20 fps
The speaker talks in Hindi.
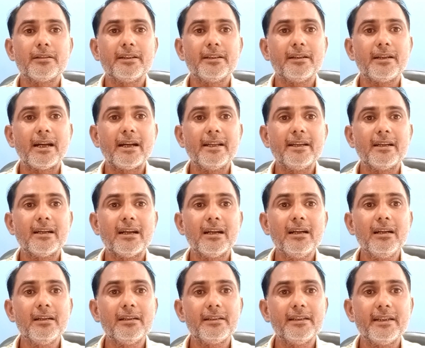गाड़ी का
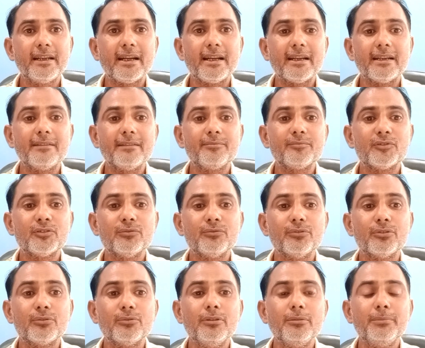किराया
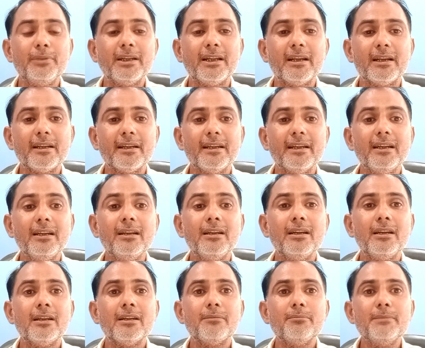कुल मिला के
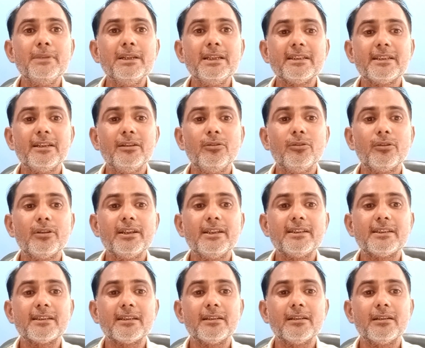बीस किलो के
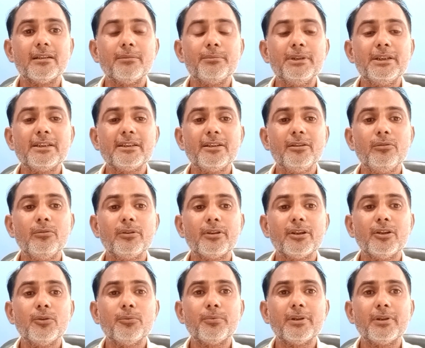बीस किलो
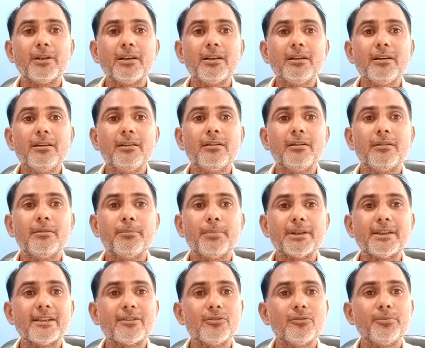के ऊपर
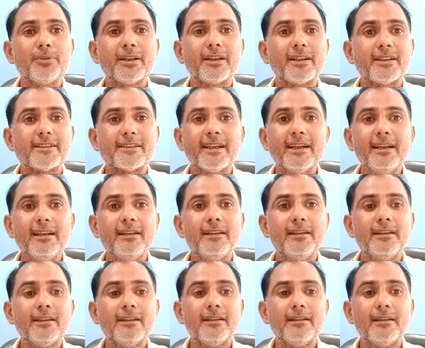पचास रुपया खर्चा
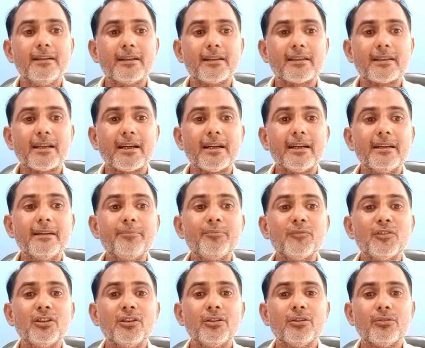लगता है
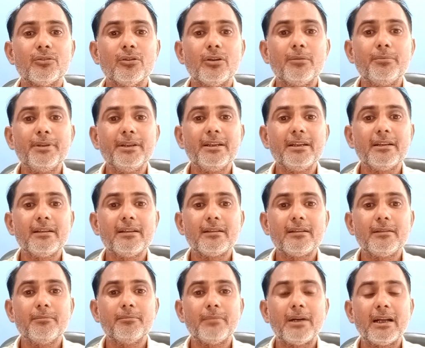तो अभी
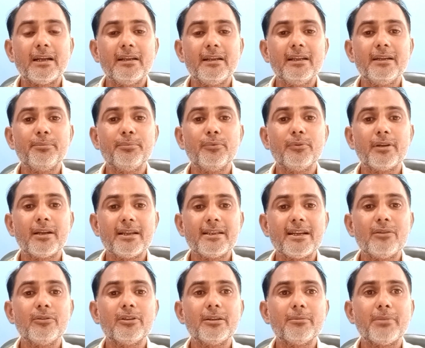मान ले पोखरा
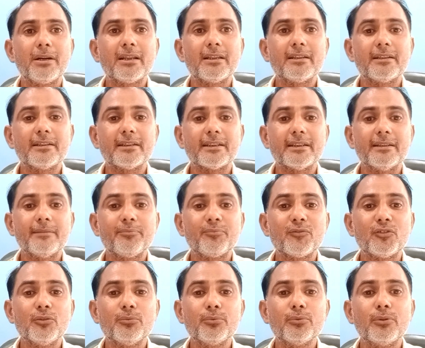जालू की बात करें
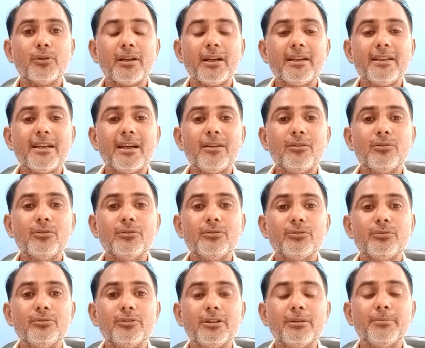तो पोखरा जालू
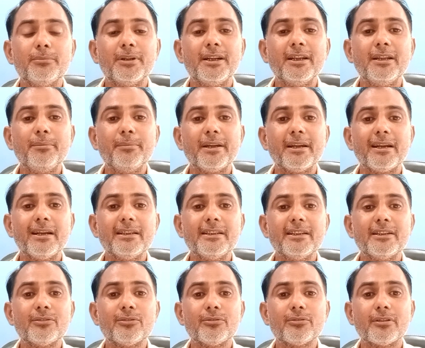सूरज मंडी में आज
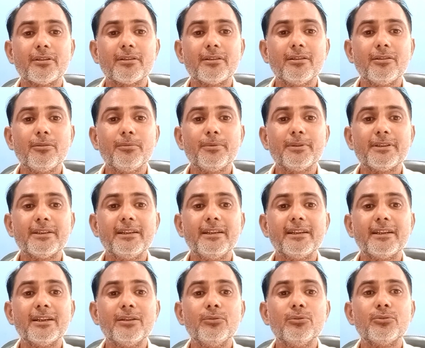एक सौ से
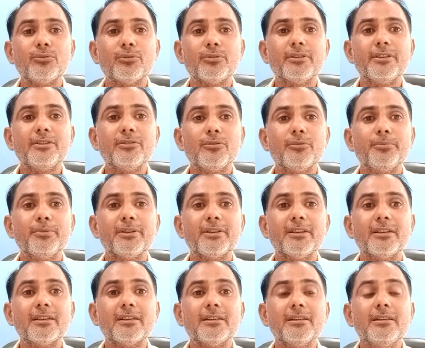लेकर दो सौ
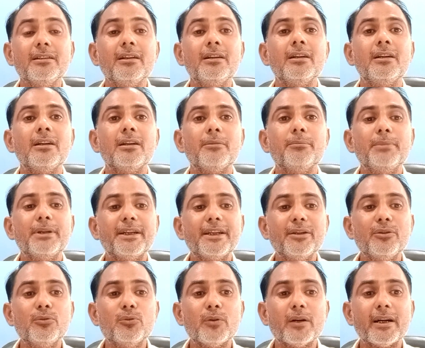तक
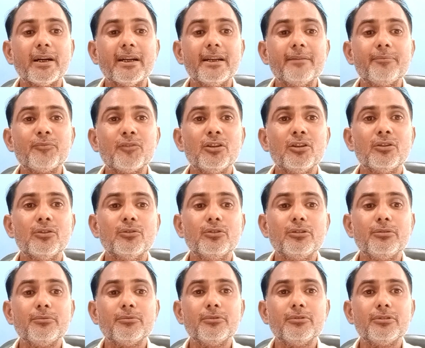बिक्री हुआ है
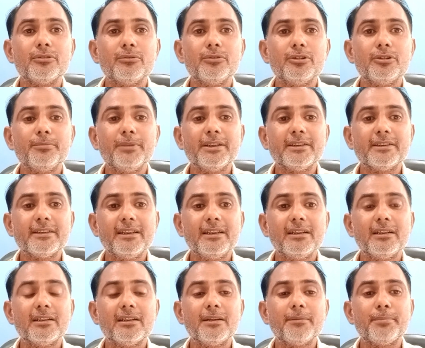उन, उन उसमें से
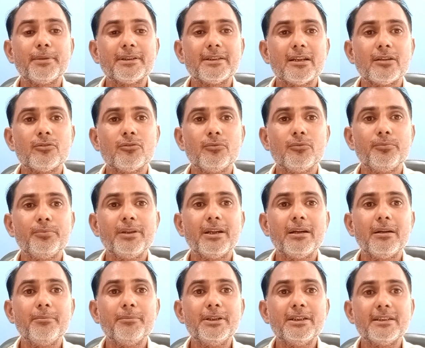अगर पचास
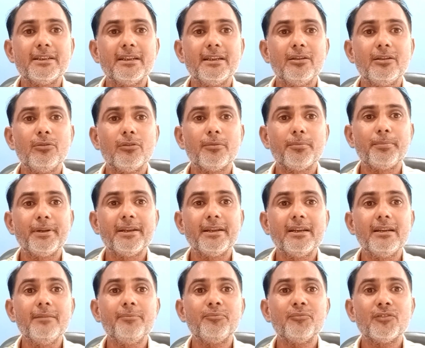रुपया बीस किलो पे
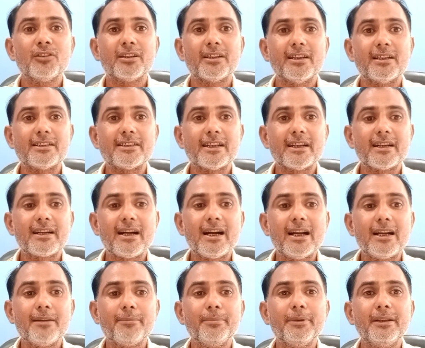खर्चा
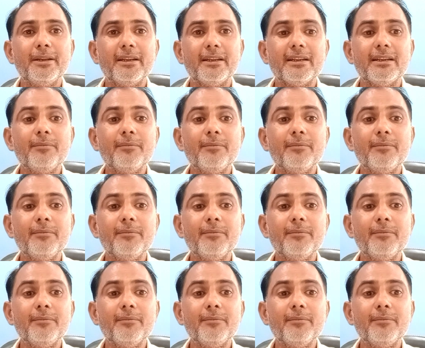काट भी ले